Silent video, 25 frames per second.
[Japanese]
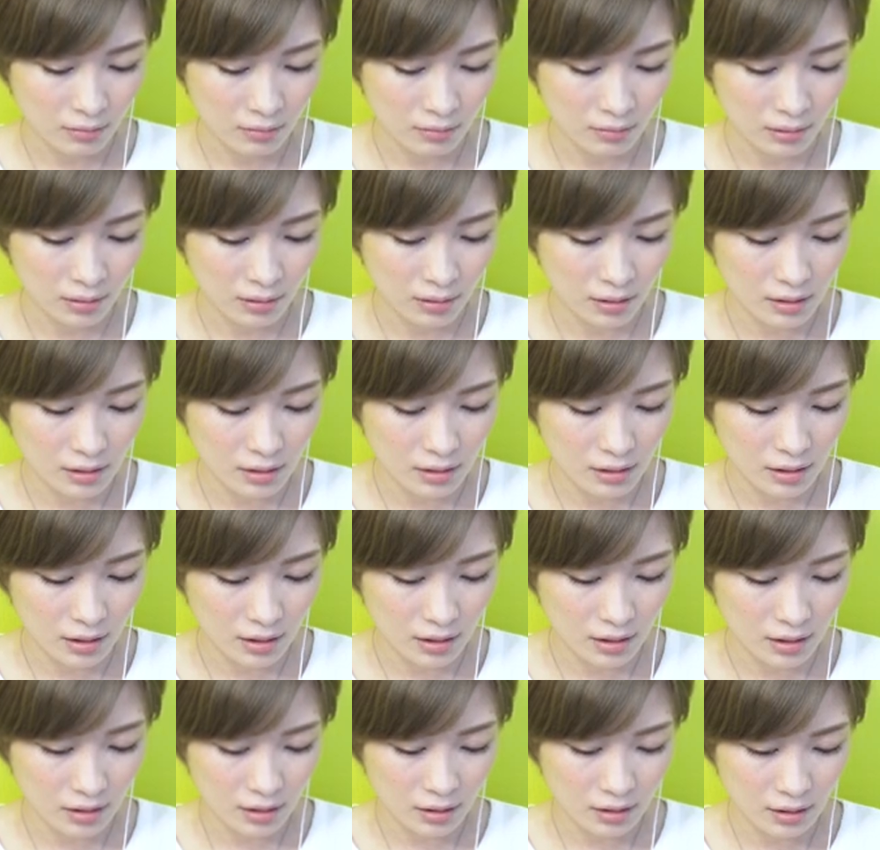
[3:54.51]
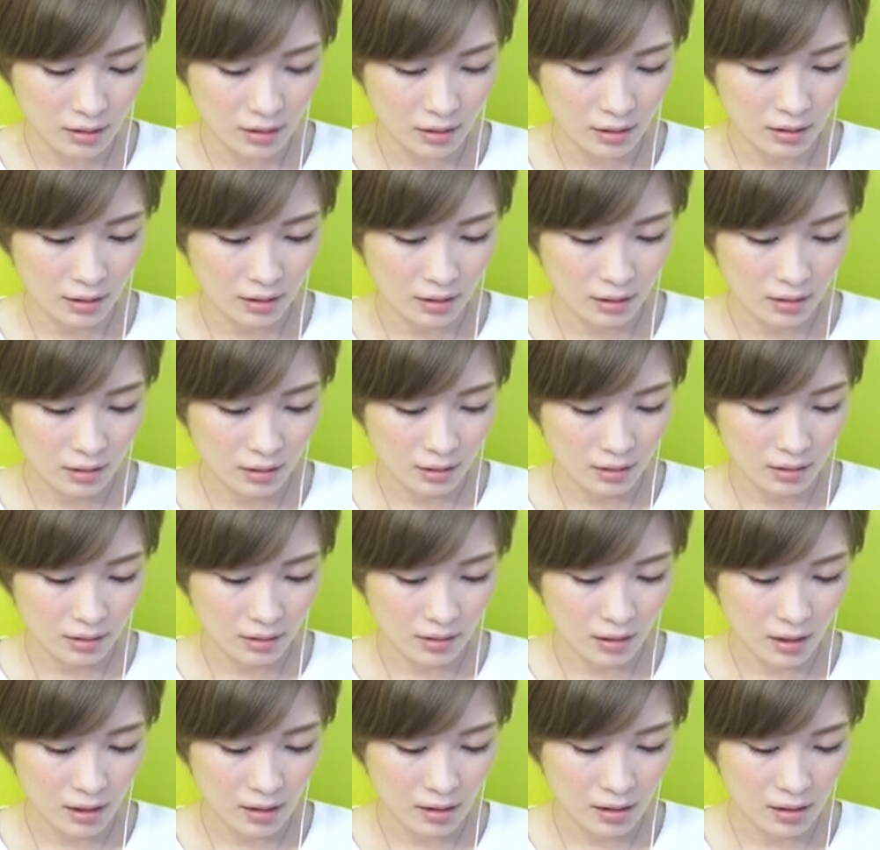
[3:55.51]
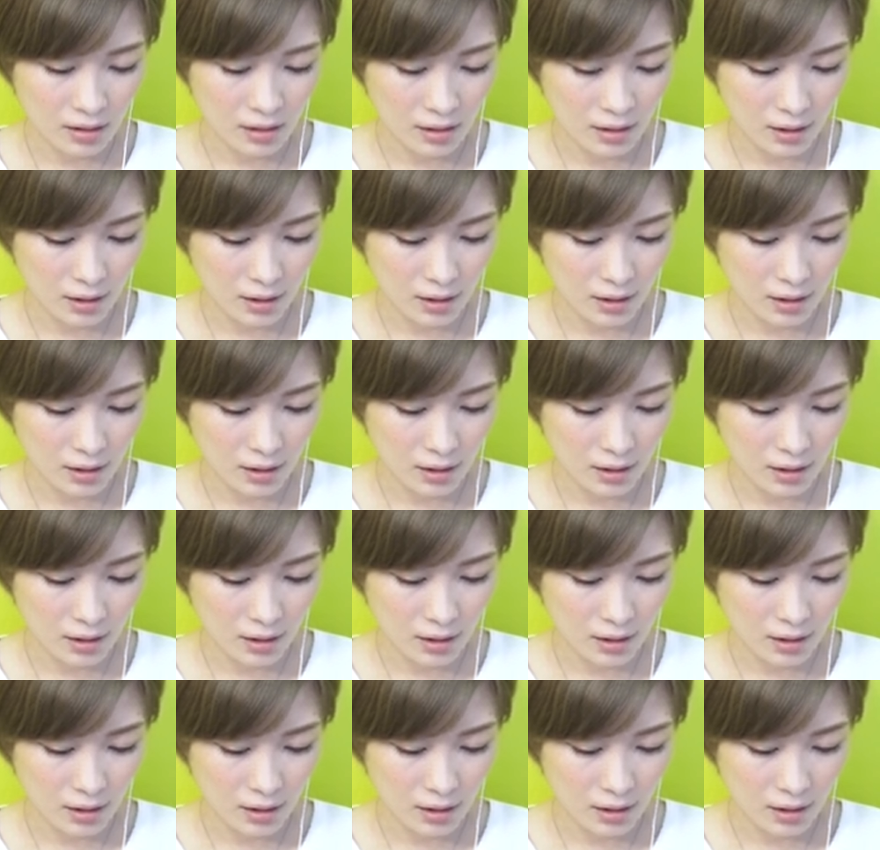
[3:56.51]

こんな感じね。3